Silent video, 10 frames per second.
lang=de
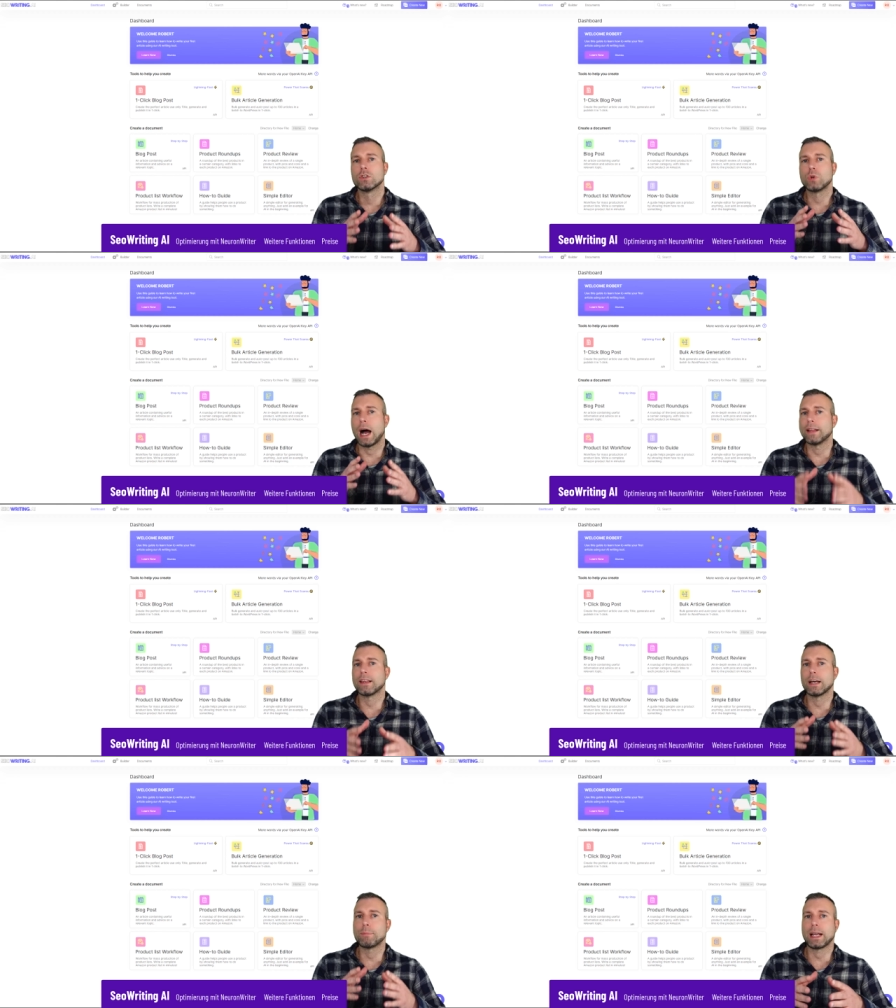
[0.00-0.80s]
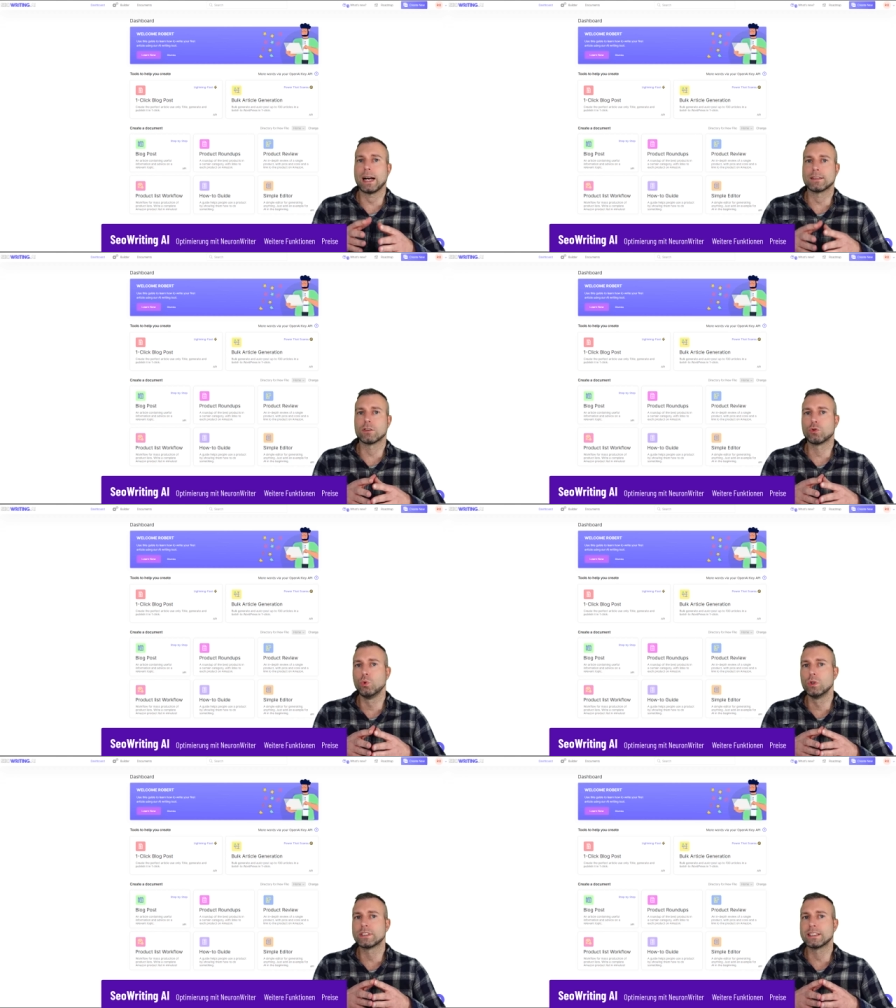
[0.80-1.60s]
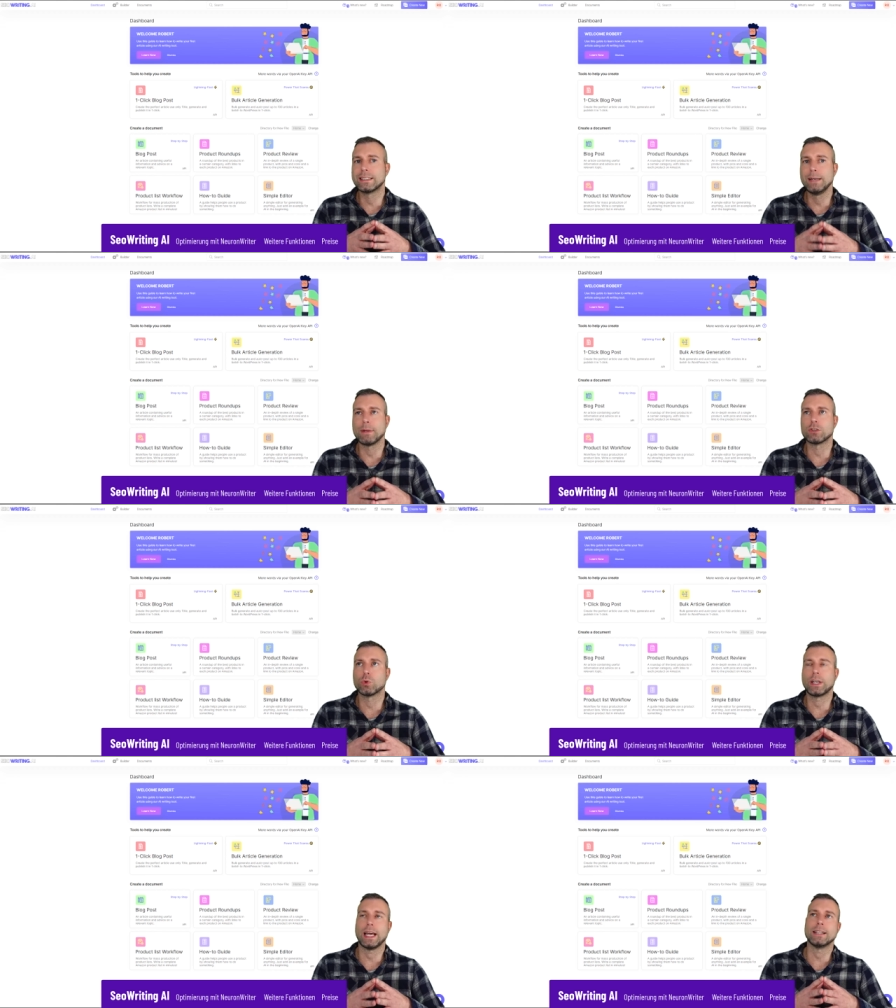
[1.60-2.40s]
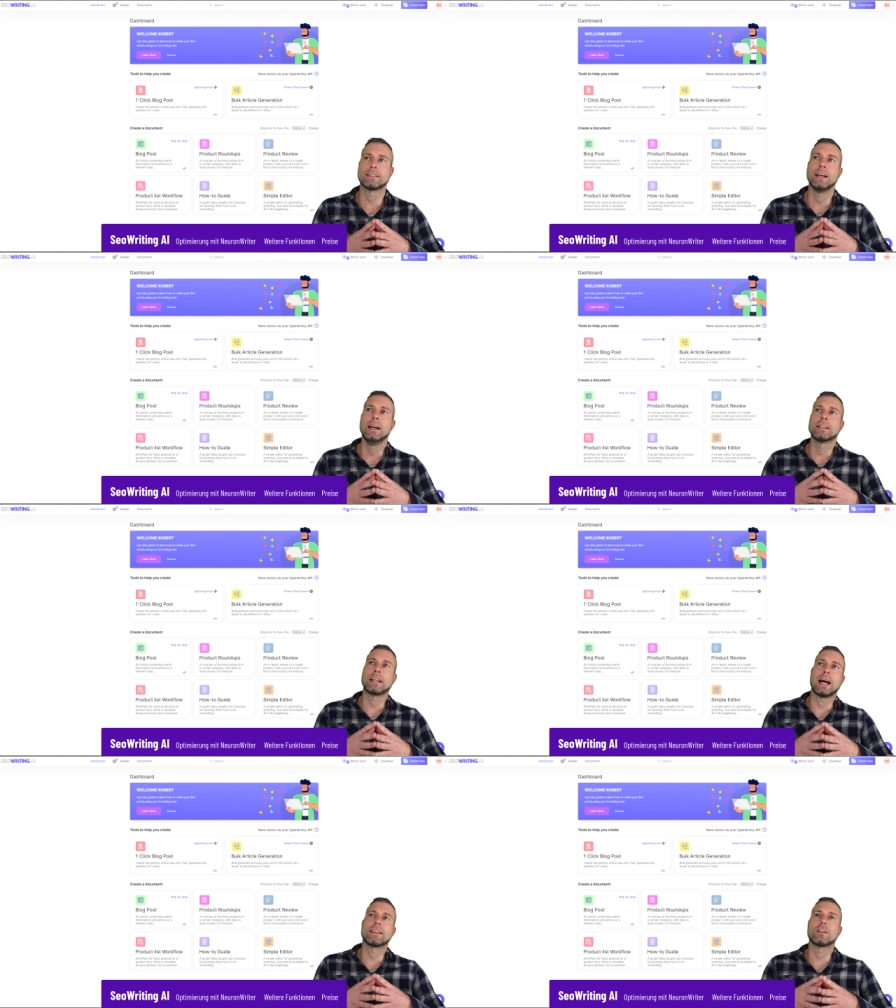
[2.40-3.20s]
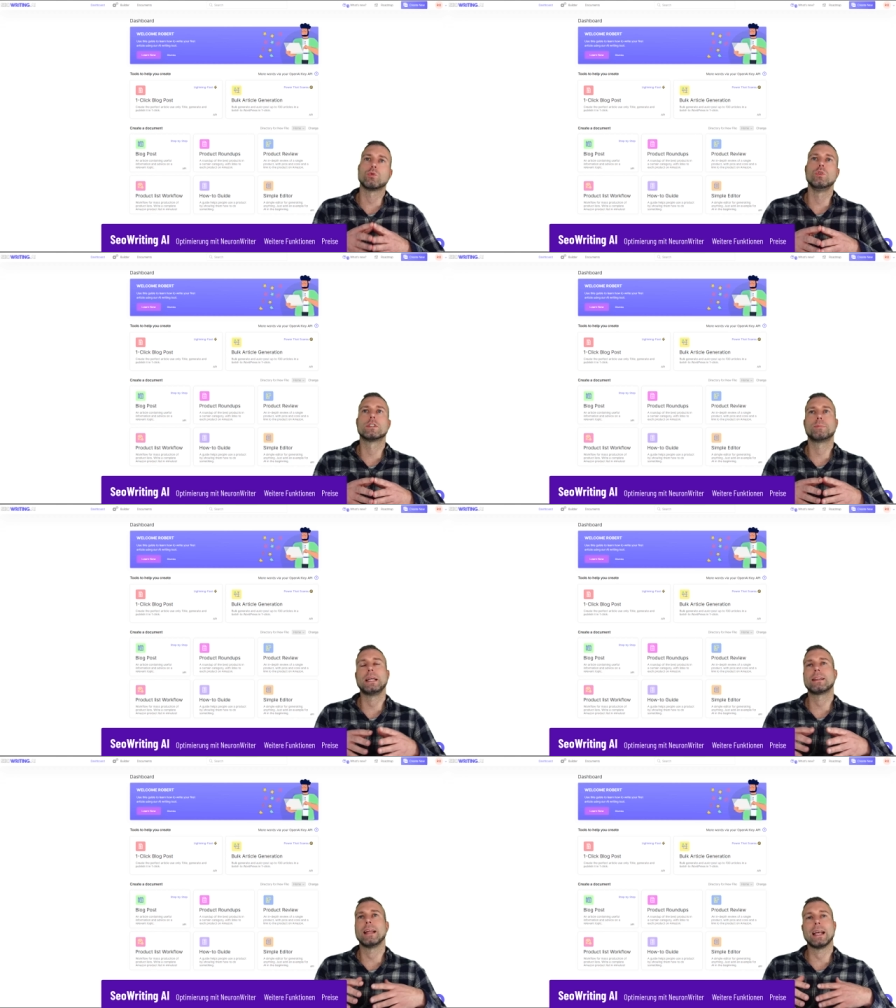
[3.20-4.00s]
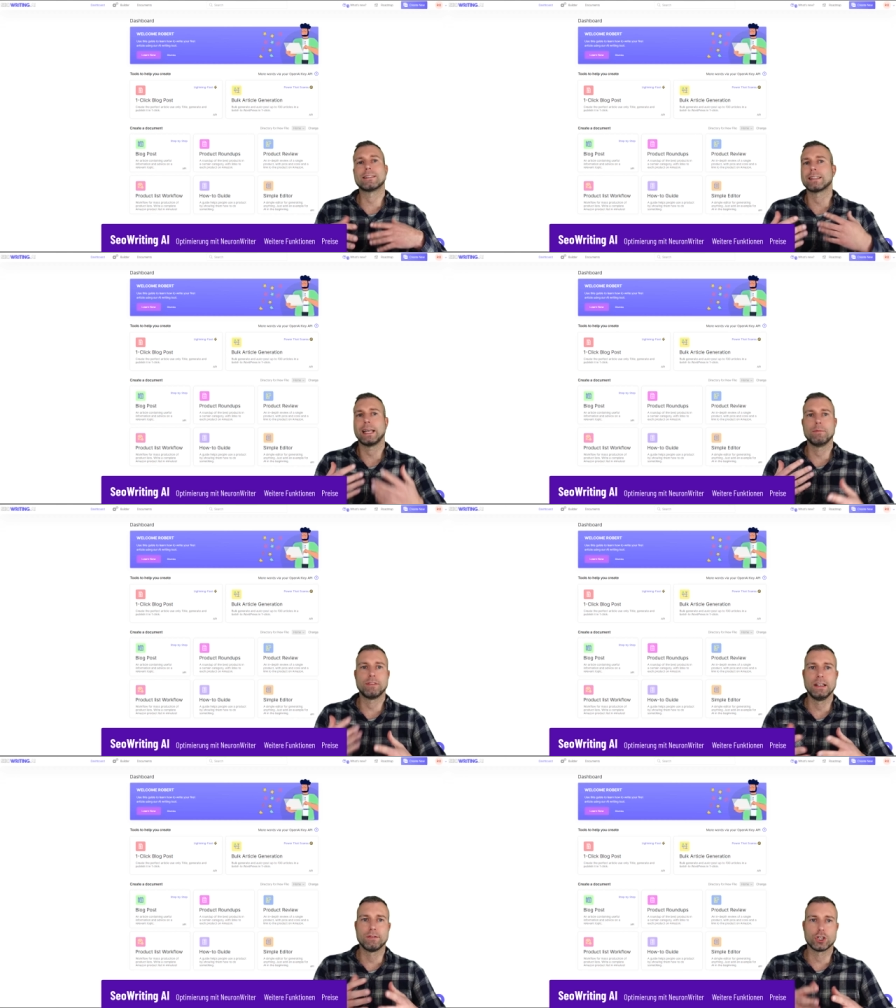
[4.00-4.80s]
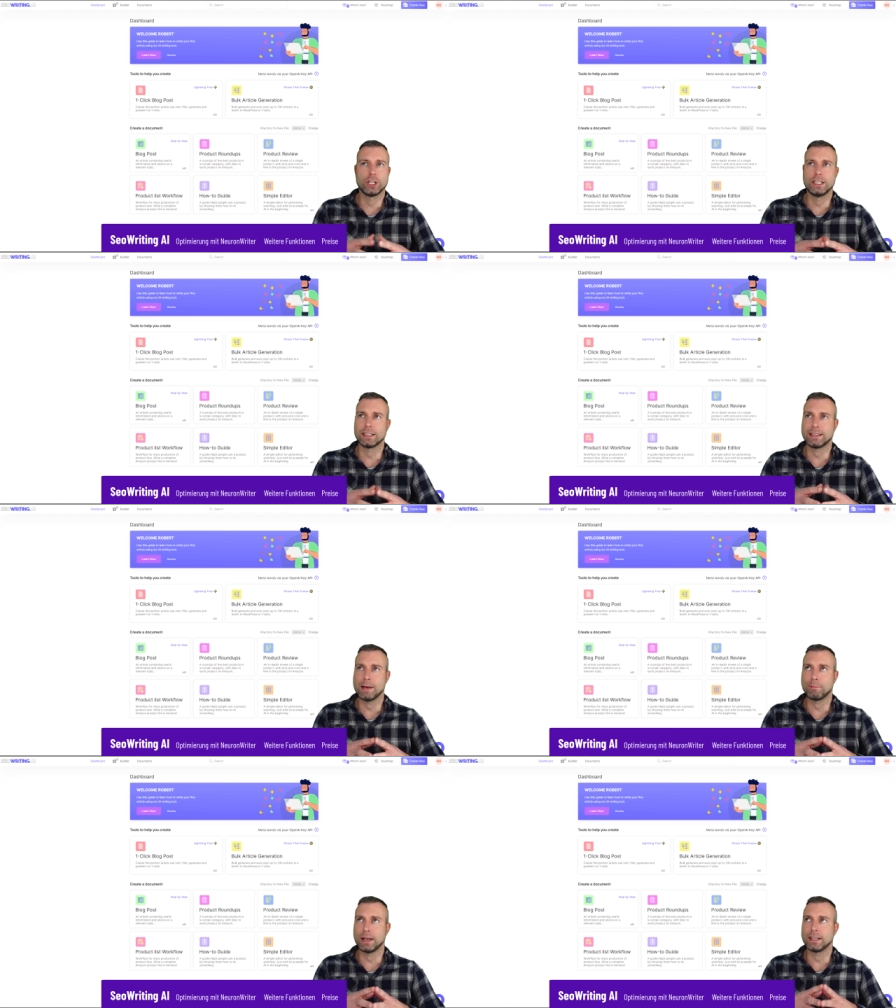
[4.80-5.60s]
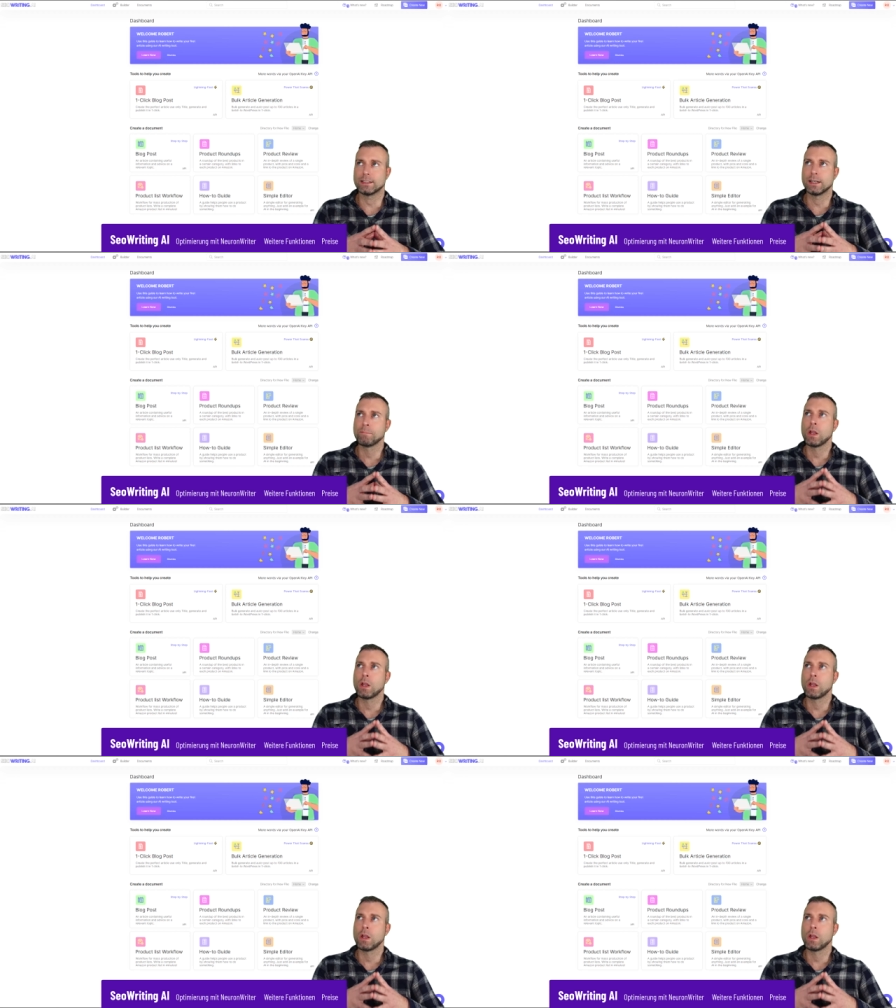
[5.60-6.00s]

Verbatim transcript: zu anderen bekannten Tools, die man so kennt. Denn andere Tools bieten extrem viel verschiedene Templates.